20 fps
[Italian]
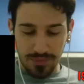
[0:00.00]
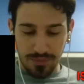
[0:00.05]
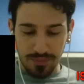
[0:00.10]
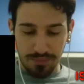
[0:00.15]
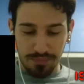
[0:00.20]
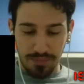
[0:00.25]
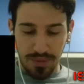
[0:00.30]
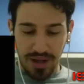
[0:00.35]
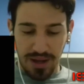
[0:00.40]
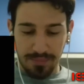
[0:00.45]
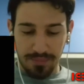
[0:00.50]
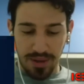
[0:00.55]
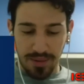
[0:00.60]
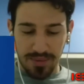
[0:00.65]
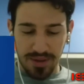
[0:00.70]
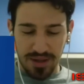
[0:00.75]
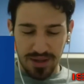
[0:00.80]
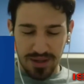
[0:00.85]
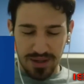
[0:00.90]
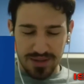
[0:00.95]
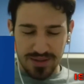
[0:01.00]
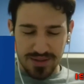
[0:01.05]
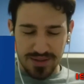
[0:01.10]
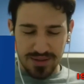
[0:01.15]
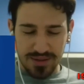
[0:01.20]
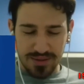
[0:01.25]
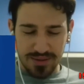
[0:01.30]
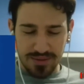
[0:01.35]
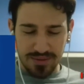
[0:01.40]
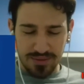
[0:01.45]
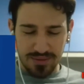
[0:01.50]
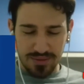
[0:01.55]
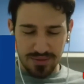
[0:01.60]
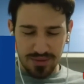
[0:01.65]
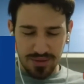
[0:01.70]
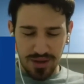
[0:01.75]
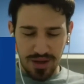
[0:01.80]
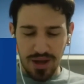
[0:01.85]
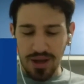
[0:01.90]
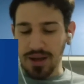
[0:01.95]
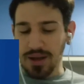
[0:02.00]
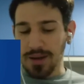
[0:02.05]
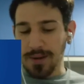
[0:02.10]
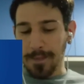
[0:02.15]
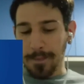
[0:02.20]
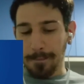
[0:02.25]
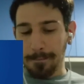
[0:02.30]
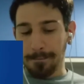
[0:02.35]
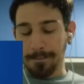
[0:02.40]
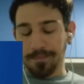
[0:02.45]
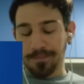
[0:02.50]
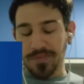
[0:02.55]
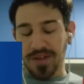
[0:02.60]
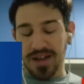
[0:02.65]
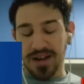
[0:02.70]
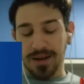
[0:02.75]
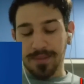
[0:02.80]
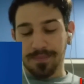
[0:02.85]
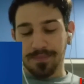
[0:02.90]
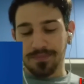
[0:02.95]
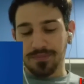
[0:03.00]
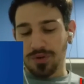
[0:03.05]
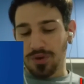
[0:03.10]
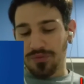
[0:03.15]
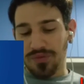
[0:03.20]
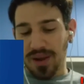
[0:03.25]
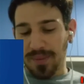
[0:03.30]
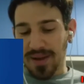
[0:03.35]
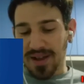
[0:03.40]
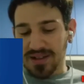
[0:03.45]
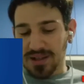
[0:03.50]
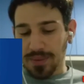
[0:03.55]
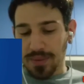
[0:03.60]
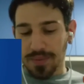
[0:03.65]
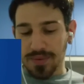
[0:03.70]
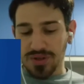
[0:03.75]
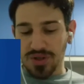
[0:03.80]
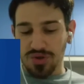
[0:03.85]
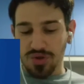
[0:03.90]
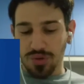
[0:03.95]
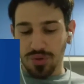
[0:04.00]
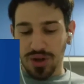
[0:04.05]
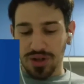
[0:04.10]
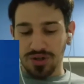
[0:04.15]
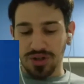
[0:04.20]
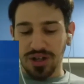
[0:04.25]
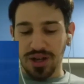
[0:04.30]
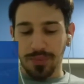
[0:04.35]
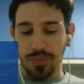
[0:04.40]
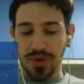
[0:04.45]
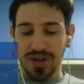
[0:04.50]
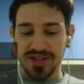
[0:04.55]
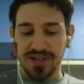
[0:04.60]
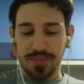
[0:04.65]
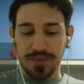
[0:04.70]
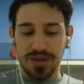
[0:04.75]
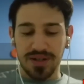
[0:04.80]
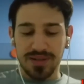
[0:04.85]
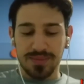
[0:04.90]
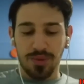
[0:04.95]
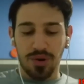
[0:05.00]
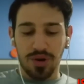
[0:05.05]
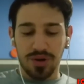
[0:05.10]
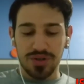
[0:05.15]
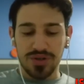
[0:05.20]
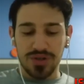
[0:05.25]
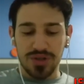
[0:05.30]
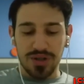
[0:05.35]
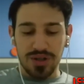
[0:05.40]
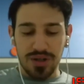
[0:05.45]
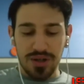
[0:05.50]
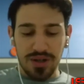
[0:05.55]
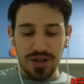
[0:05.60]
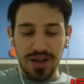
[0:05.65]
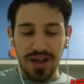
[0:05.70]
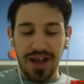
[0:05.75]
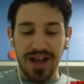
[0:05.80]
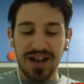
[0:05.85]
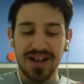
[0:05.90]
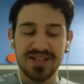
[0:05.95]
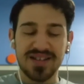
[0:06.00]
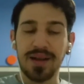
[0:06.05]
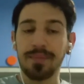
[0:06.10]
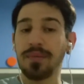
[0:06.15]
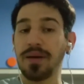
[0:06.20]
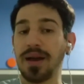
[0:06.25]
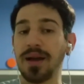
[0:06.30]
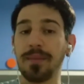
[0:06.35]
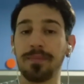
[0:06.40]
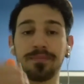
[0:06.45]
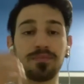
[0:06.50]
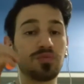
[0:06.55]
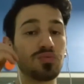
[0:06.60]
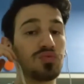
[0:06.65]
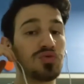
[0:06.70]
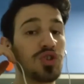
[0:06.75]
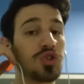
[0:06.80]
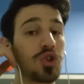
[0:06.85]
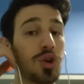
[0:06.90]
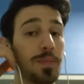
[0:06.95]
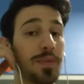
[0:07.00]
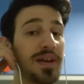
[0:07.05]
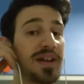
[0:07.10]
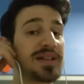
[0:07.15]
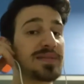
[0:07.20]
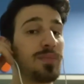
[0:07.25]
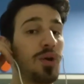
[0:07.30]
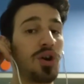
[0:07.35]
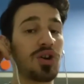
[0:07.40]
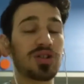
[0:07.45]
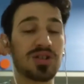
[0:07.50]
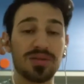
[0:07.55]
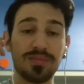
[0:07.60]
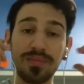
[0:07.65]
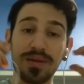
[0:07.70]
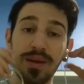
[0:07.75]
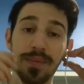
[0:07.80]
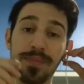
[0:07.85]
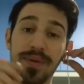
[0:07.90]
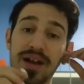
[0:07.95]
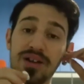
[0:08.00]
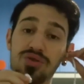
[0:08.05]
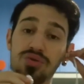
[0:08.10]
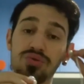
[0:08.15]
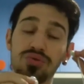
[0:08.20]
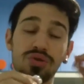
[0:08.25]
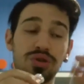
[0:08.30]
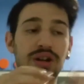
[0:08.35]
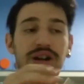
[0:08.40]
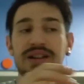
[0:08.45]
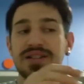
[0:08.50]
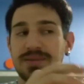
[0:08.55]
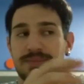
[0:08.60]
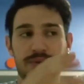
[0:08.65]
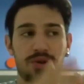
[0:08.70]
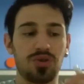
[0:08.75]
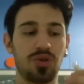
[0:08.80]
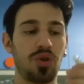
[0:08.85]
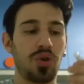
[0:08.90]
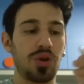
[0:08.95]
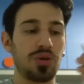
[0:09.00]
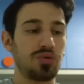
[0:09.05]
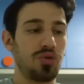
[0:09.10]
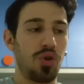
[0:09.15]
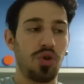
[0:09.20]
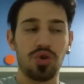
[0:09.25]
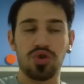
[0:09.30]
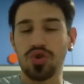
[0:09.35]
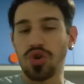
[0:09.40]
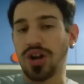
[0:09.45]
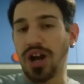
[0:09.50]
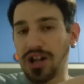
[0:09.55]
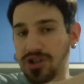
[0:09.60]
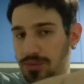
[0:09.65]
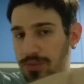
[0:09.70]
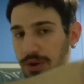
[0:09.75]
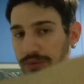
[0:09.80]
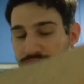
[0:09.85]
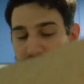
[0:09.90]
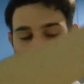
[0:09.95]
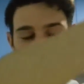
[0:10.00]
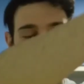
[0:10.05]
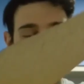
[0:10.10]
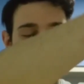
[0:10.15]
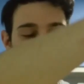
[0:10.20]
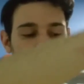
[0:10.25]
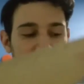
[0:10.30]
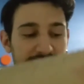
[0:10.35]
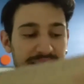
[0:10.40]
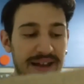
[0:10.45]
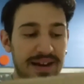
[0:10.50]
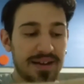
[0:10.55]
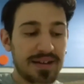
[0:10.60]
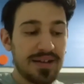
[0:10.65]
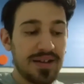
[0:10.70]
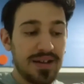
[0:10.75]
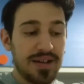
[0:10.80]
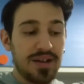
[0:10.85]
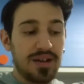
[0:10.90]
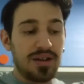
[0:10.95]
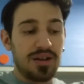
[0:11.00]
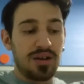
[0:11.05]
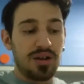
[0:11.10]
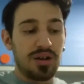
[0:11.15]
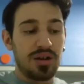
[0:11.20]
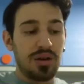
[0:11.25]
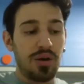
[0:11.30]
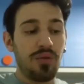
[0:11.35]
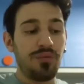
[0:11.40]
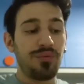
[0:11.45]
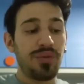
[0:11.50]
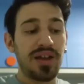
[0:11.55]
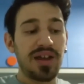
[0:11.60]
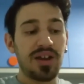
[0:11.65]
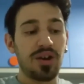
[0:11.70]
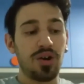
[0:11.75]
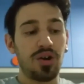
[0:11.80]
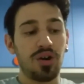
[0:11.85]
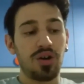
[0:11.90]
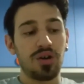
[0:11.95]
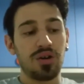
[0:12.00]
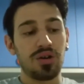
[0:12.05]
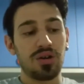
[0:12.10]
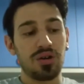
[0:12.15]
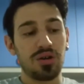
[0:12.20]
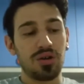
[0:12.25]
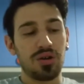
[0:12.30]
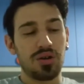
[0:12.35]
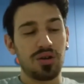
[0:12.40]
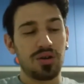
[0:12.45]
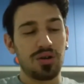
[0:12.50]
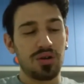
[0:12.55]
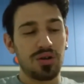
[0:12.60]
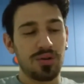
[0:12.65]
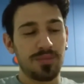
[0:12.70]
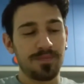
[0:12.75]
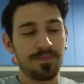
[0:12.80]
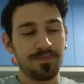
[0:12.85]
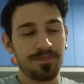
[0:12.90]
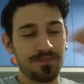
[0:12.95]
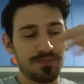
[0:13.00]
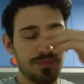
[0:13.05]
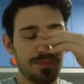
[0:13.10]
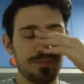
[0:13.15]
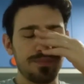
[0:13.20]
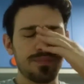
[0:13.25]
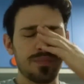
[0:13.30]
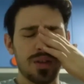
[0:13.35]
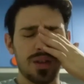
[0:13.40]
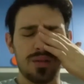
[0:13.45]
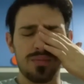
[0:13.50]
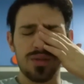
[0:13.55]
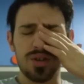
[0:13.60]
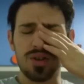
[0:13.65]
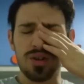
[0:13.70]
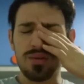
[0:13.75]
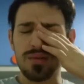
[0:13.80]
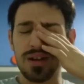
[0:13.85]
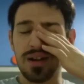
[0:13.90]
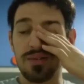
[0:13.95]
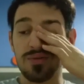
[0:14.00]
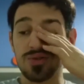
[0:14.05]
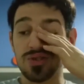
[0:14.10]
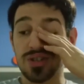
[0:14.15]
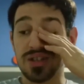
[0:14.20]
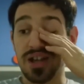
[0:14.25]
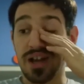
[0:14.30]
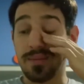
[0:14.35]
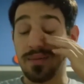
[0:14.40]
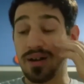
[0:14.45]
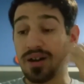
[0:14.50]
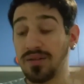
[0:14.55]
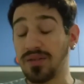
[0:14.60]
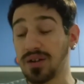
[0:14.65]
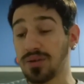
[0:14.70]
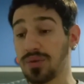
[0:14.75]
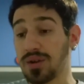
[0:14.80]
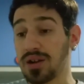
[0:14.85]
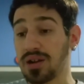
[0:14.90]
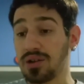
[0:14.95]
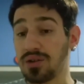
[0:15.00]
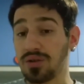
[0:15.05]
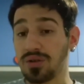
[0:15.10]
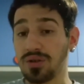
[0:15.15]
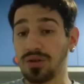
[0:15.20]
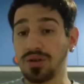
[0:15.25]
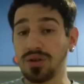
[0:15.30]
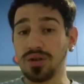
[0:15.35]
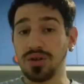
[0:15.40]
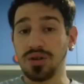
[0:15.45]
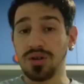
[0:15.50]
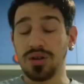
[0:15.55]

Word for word: Mamma mia, ragazzi. PS4. Era ovviamente per PlayStation 4, non è che può essere per Xbox. Anche se a me un titolo per Xbox mi è piaciuto, ragazzi, però non, non l'ho giocato, però ho visto il trailer. Uh, ovvero, uh, mi ricordo come cavolo si chiamava quello.